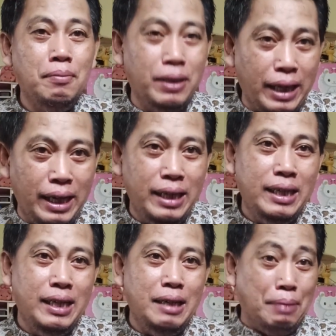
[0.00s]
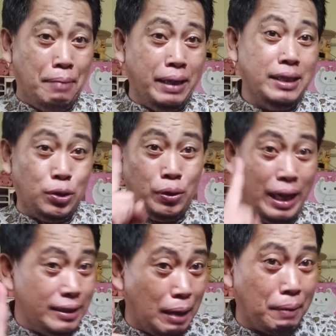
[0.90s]
Oke, ya, paham ya?
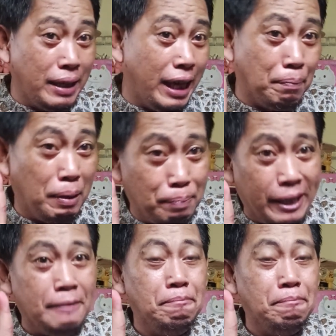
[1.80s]
Setunggal siapkan RPP.